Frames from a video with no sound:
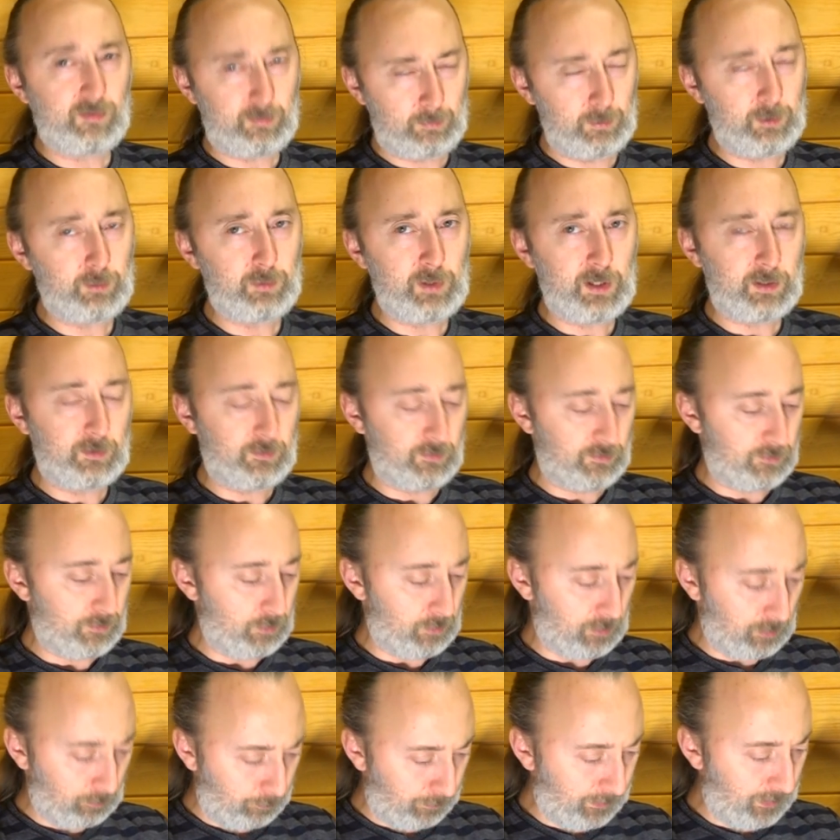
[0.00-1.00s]
Соблюдайте
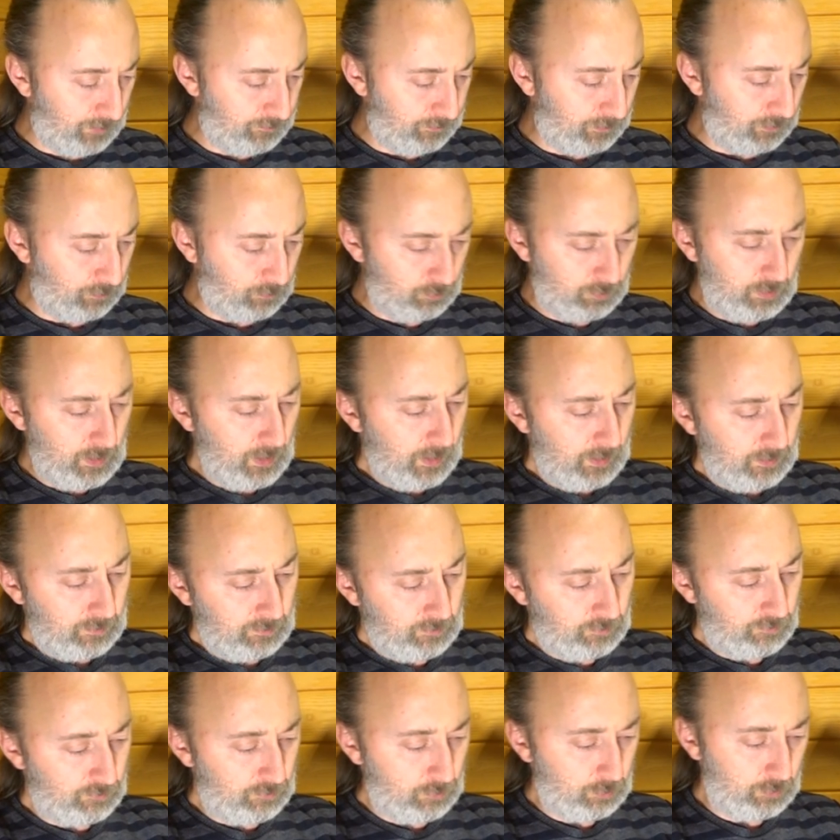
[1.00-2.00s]
строго, правда, но
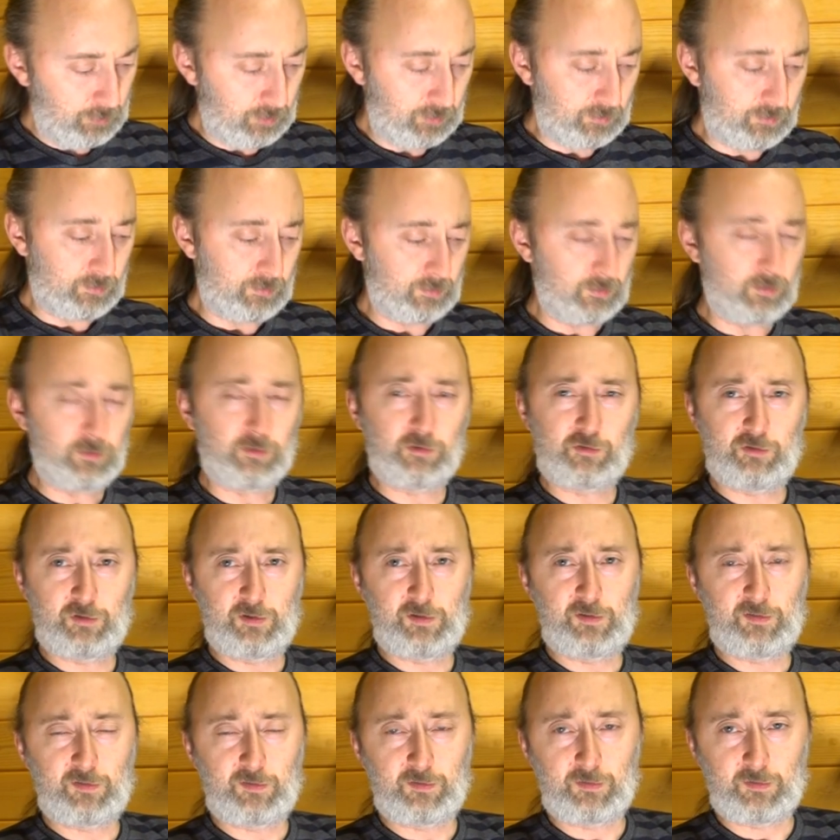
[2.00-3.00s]
не стоит э,
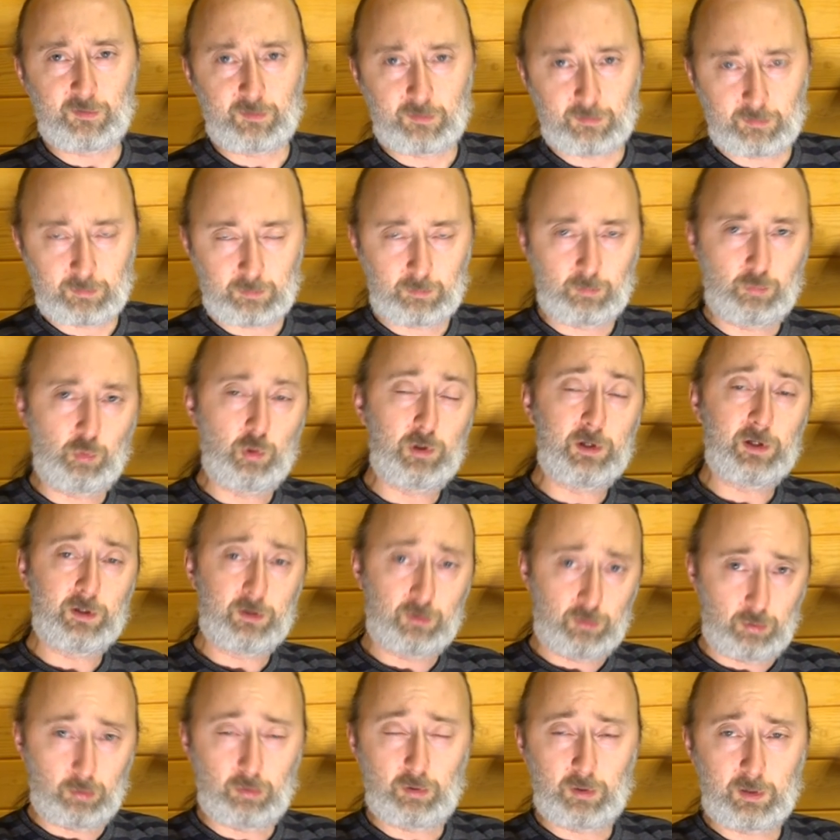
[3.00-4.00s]
жизнь э, более
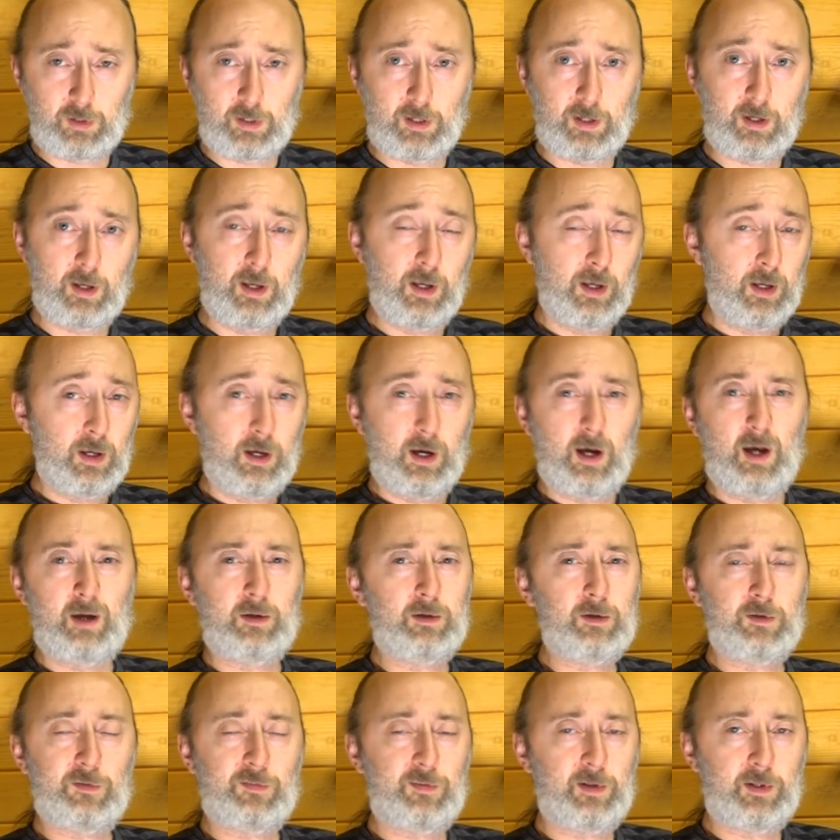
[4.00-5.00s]
долгая, а
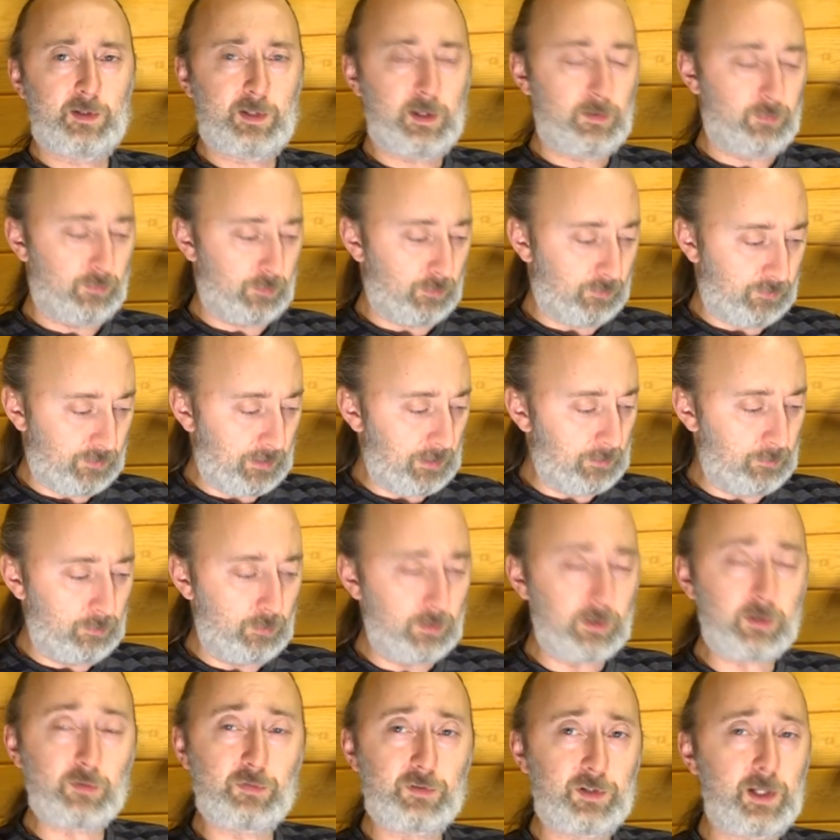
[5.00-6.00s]
красота, все
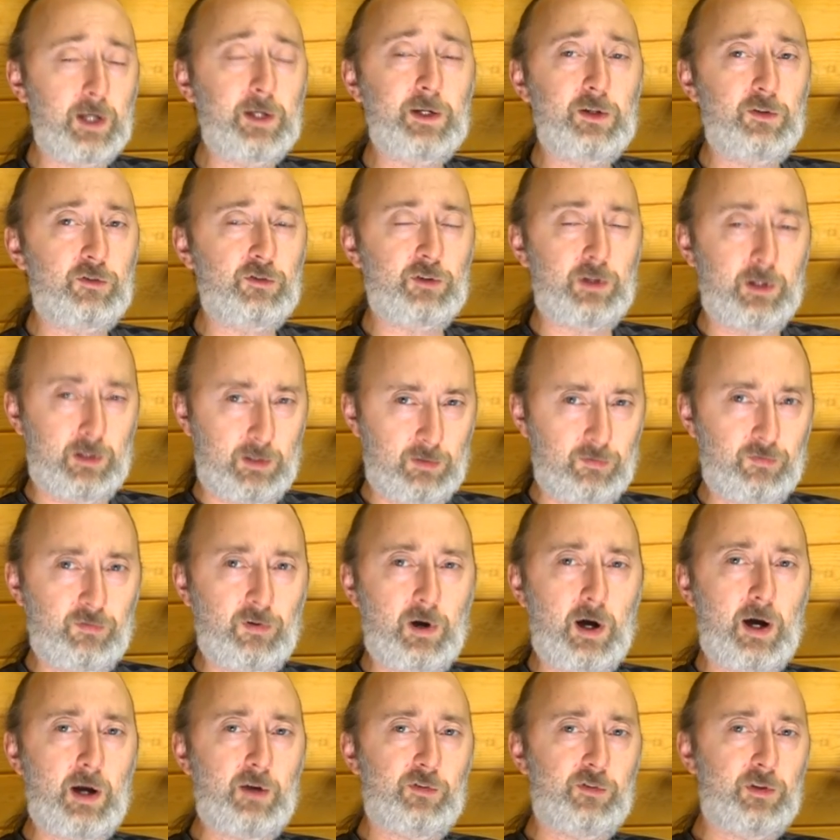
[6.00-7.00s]
остальное, это вторично. Это
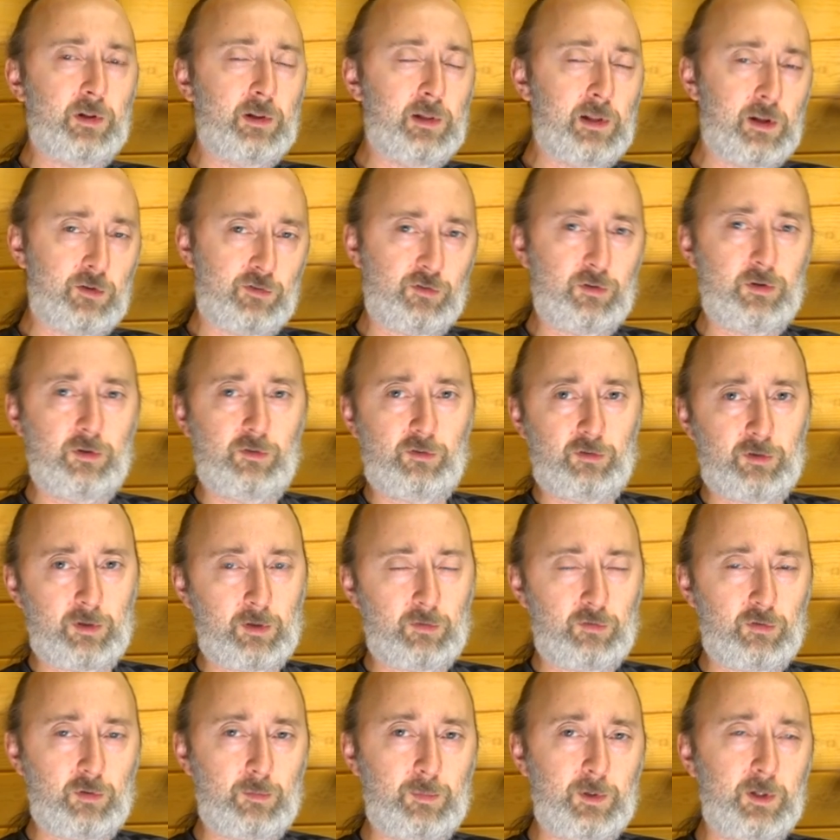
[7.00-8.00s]
важно для женщин
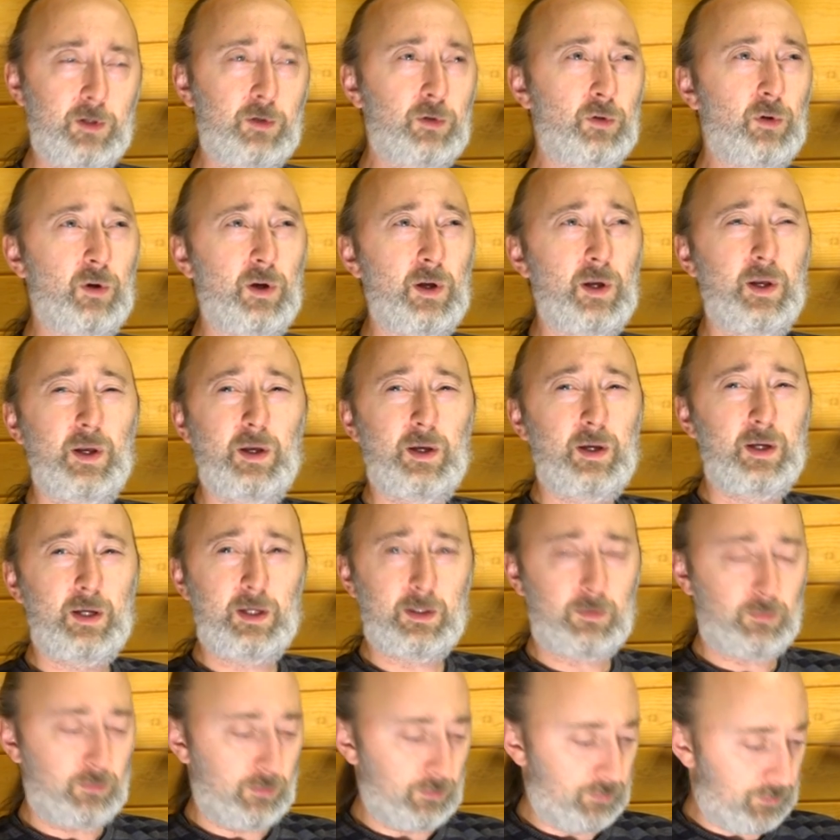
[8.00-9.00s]
особенно, но
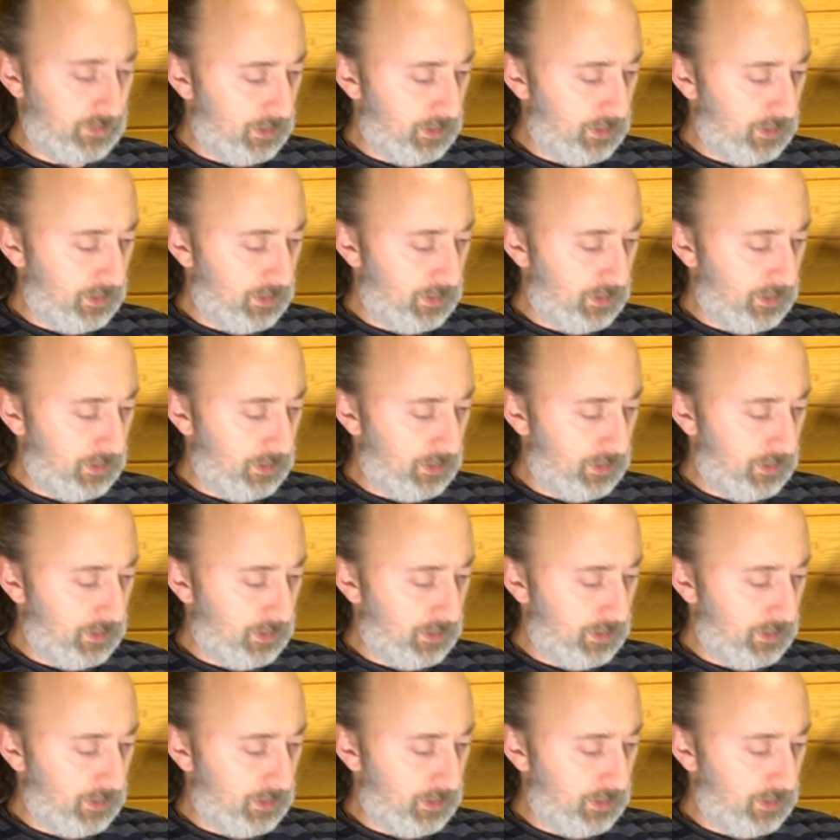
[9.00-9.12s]
это все